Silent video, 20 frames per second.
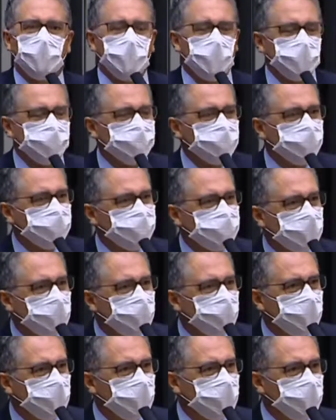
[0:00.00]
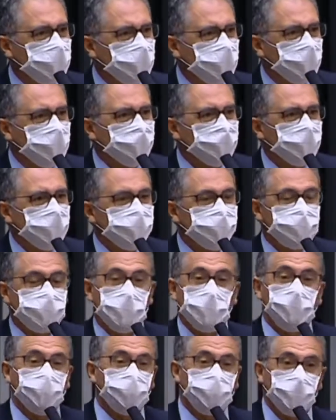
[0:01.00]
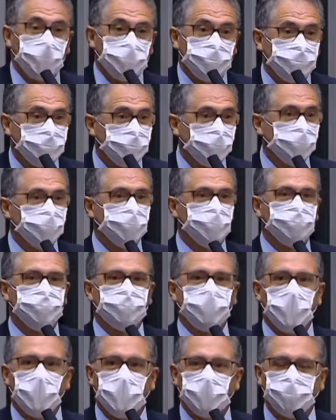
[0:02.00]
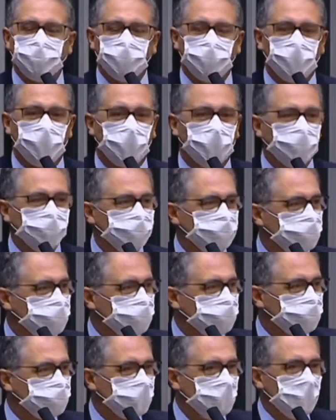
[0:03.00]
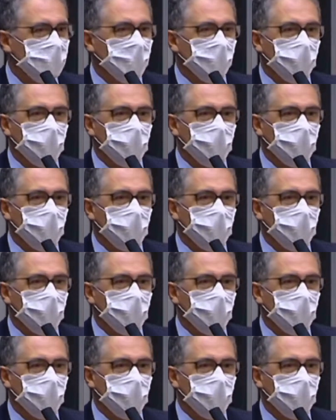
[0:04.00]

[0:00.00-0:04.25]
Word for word: essa CPI se ele fez tudo certo, como diz